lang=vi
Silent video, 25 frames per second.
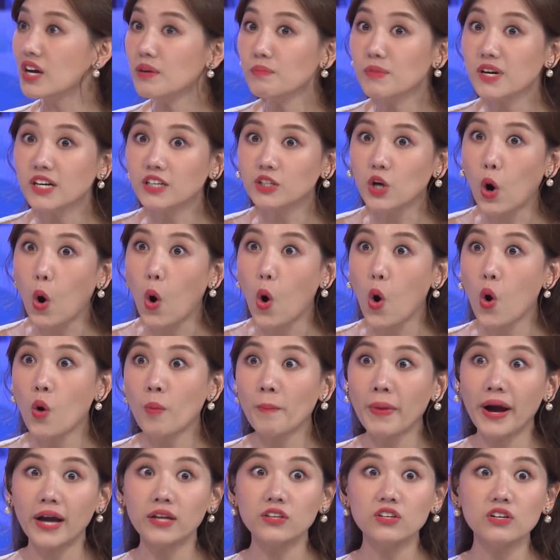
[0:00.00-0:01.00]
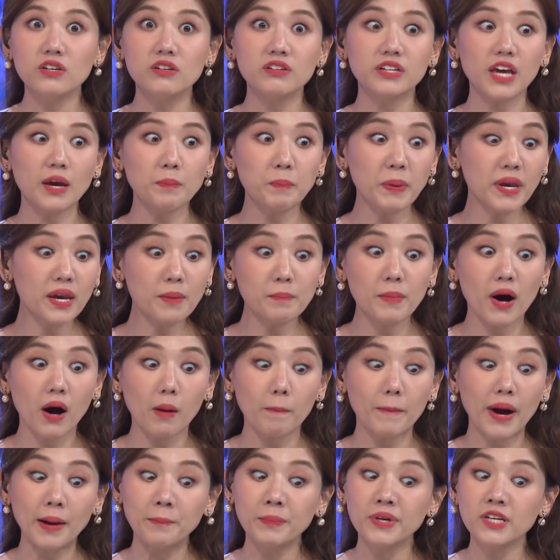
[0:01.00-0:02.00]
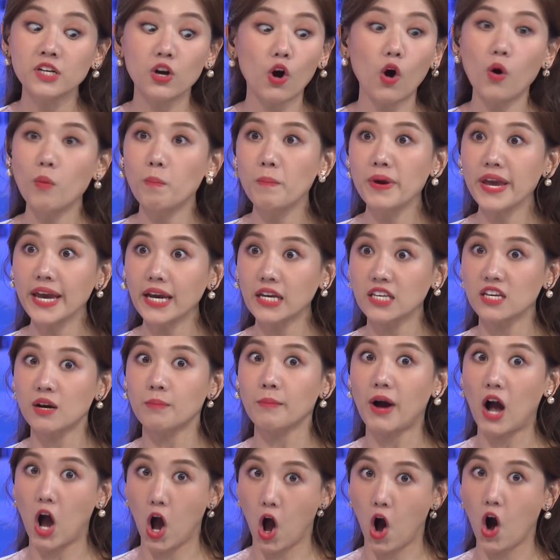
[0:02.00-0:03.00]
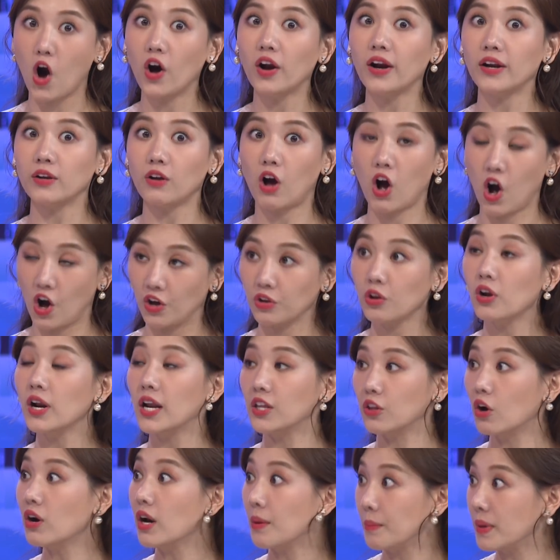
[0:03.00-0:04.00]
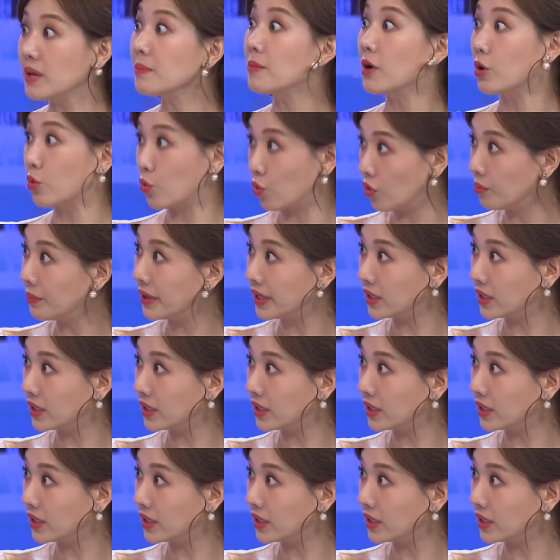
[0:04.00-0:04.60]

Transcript: Tới mức độ mà những cái bí mật mà mình không biết nhưng mà họ họ nói là đó là bí mật của